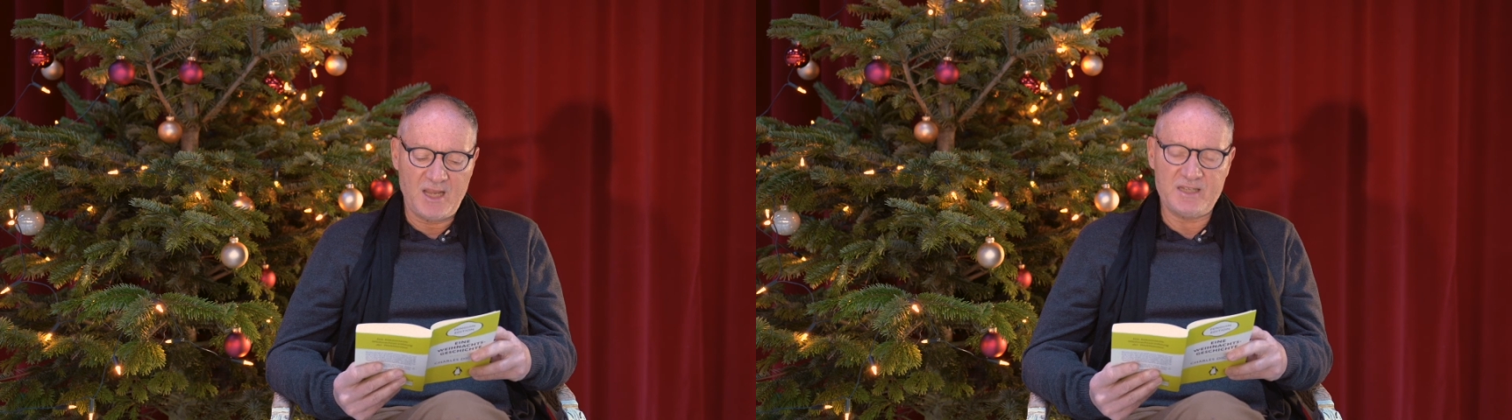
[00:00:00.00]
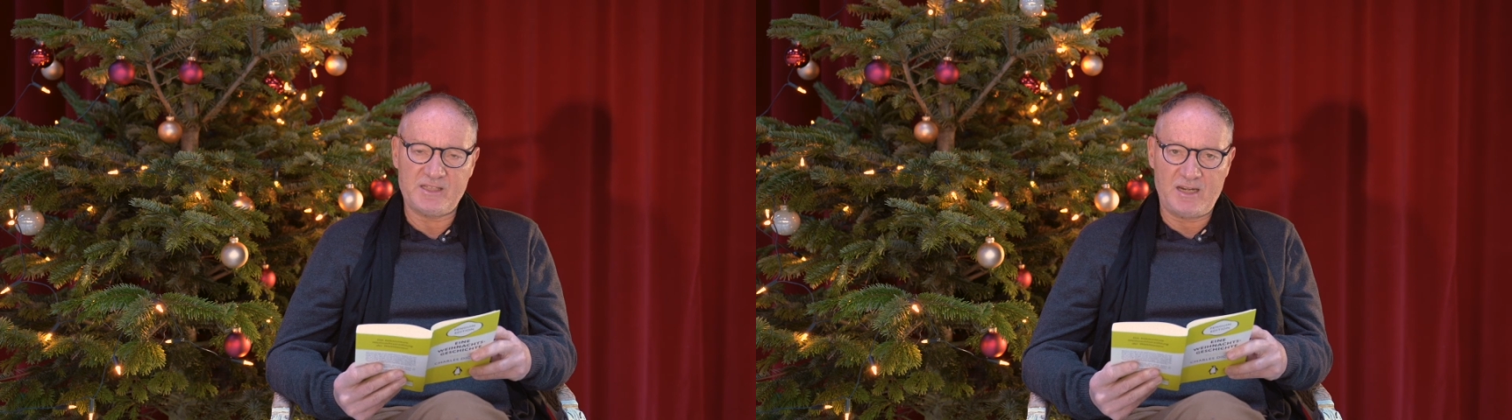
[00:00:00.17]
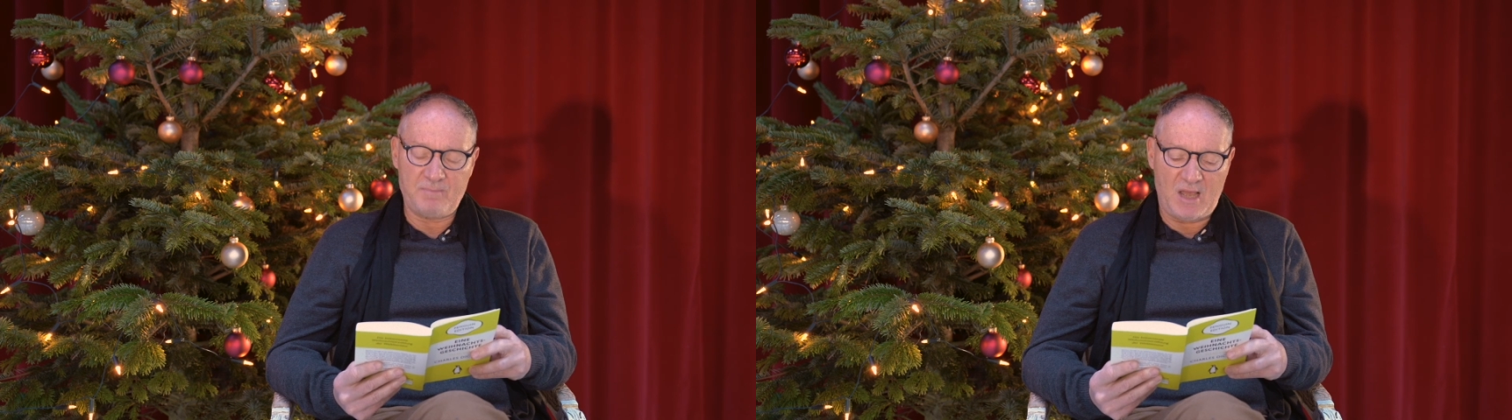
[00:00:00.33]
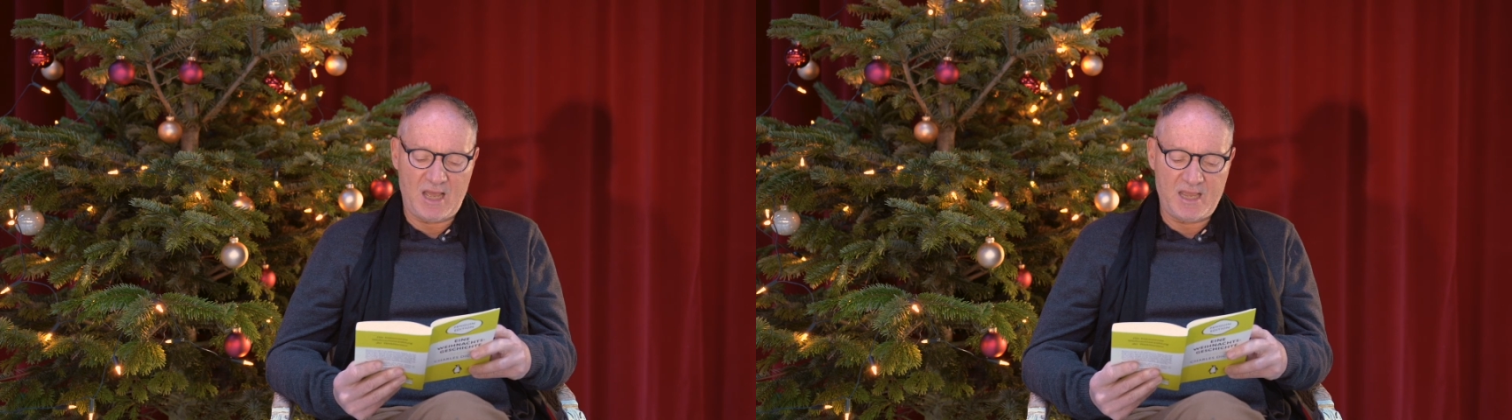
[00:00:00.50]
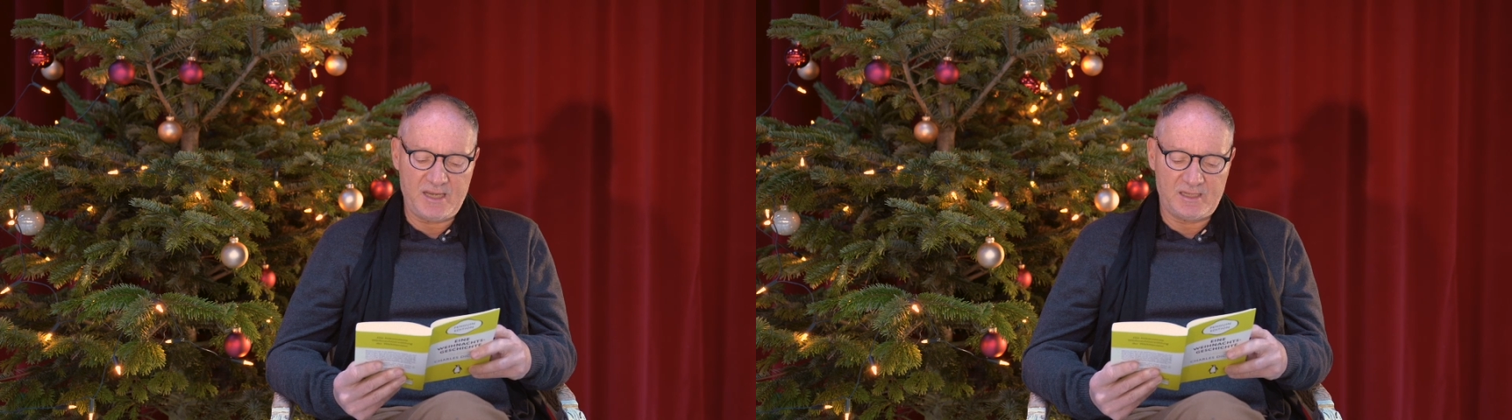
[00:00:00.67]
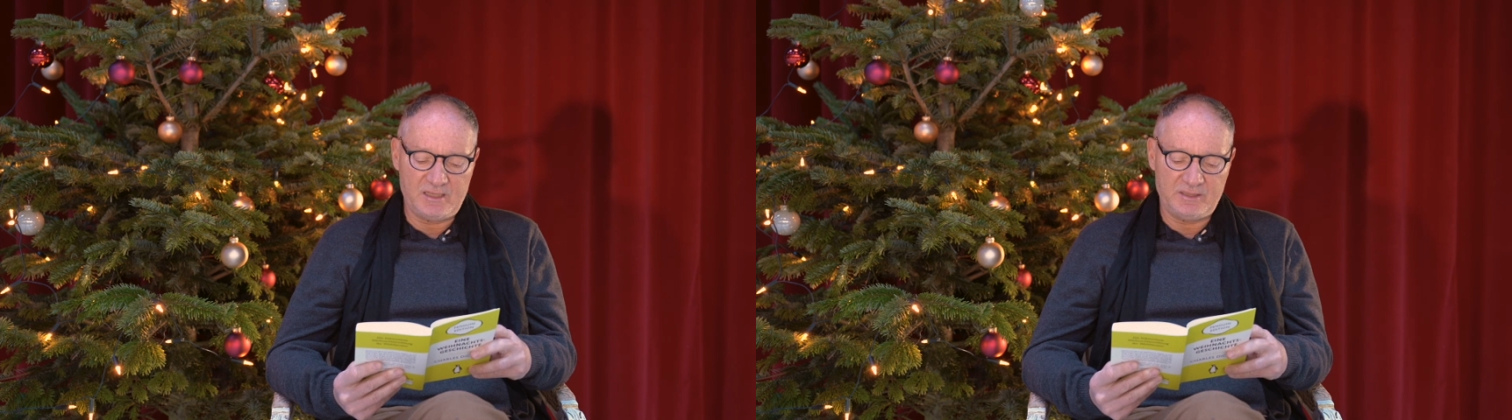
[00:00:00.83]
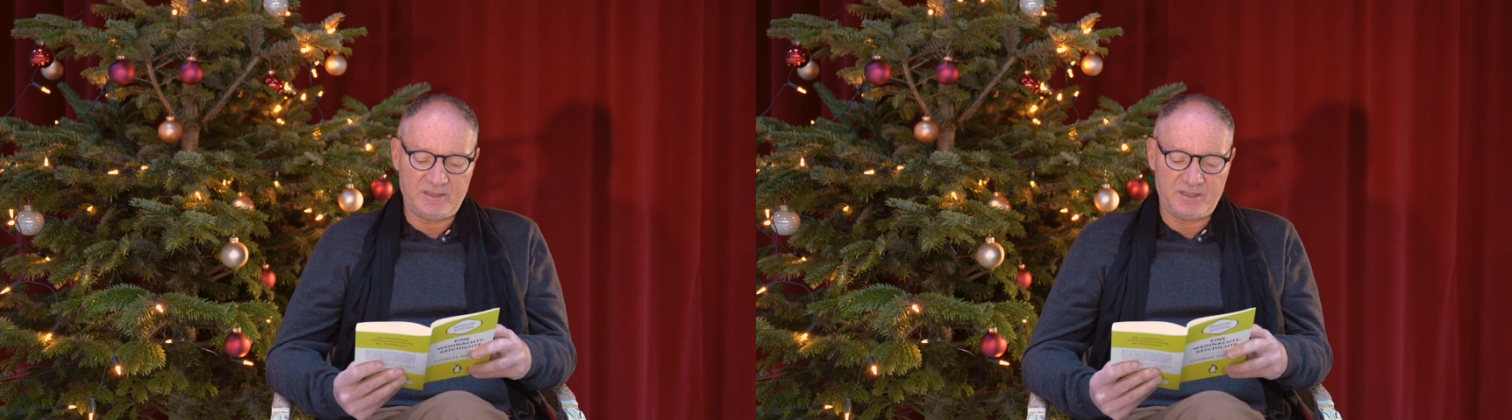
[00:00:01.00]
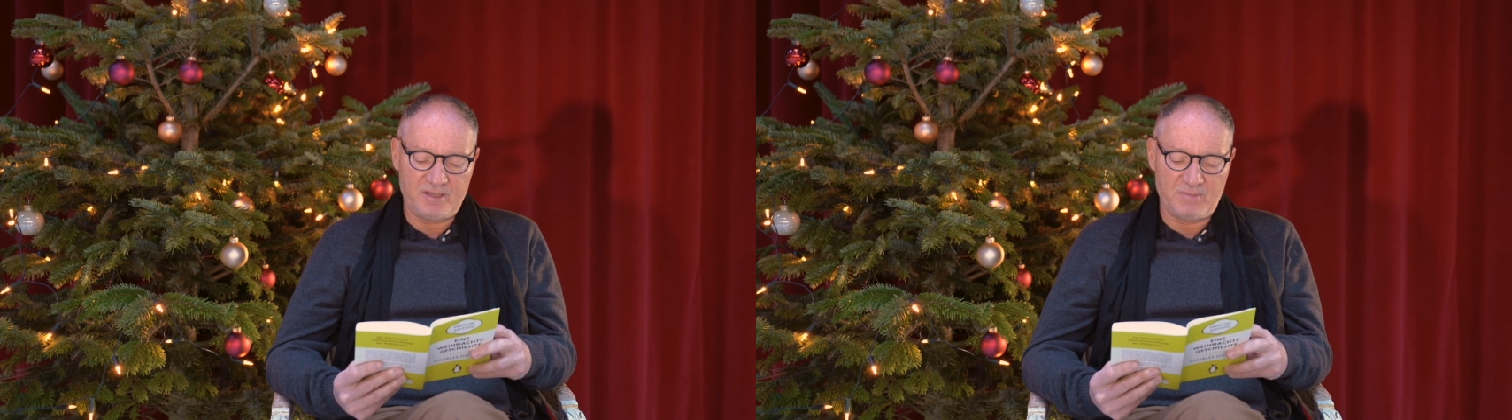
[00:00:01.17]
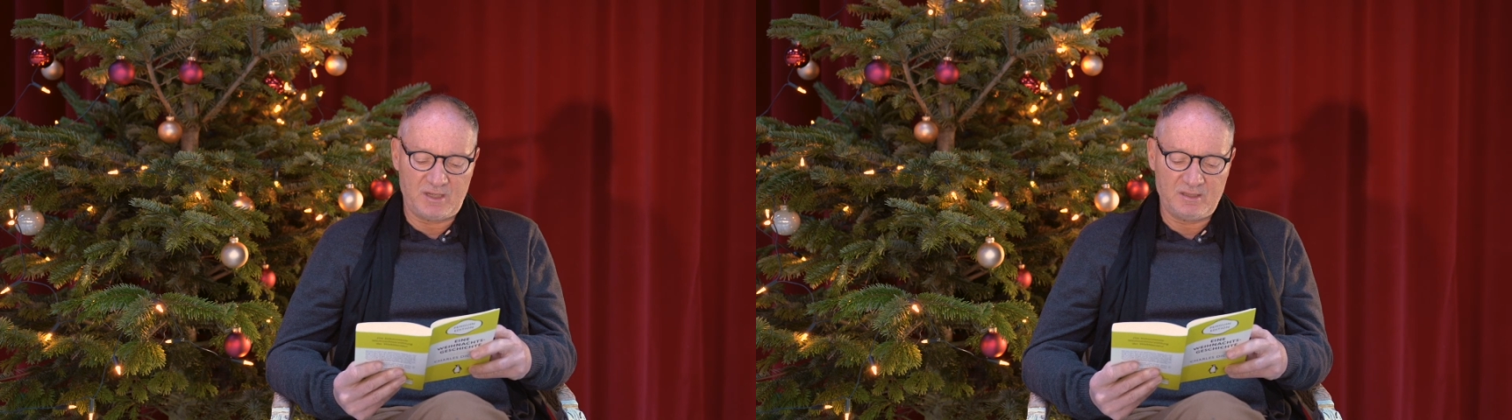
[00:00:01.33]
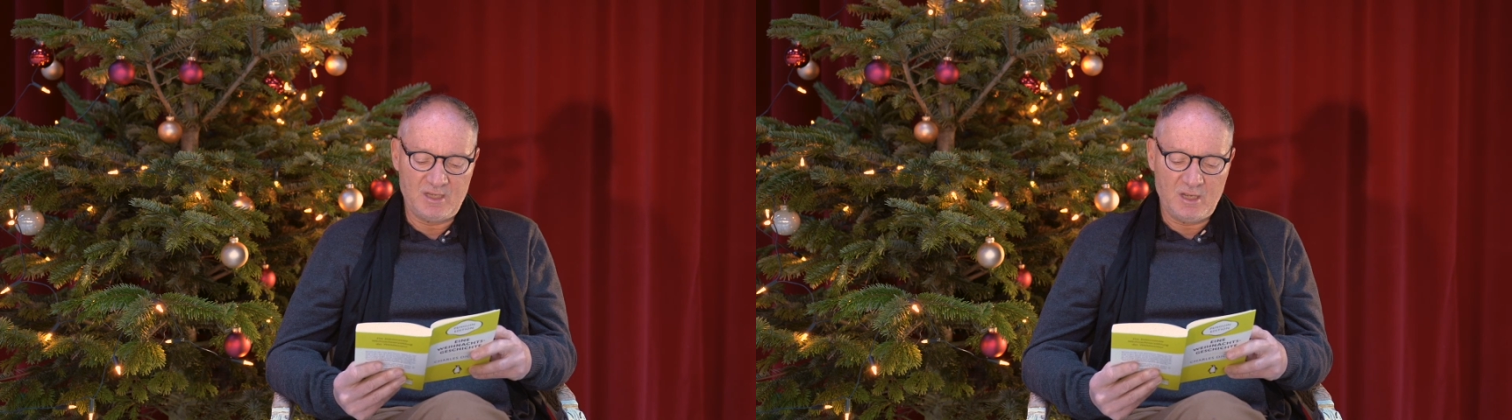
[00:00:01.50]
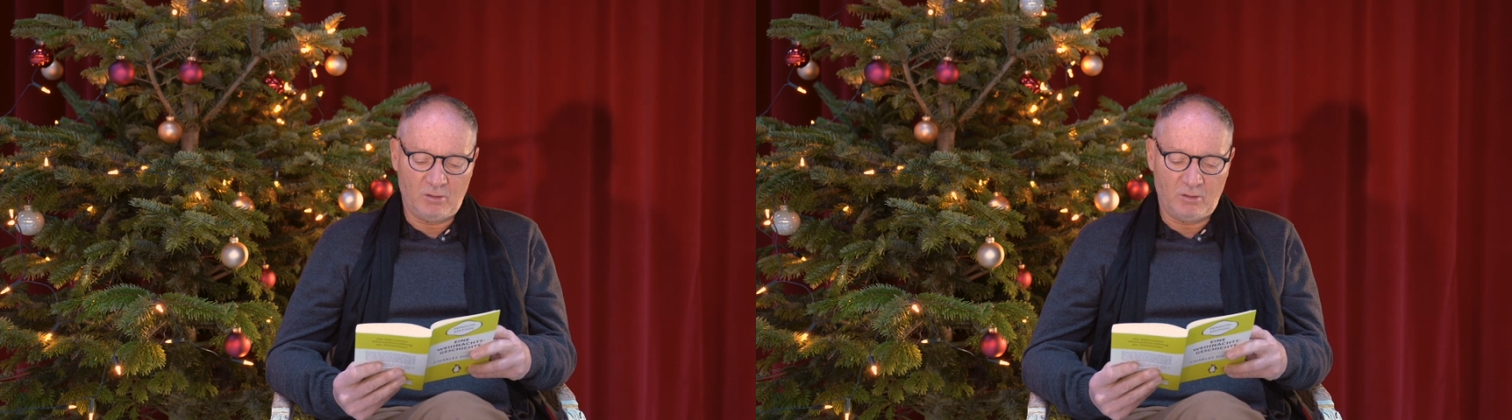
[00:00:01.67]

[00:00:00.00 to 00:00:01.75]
in seinem eigenen Zimmer,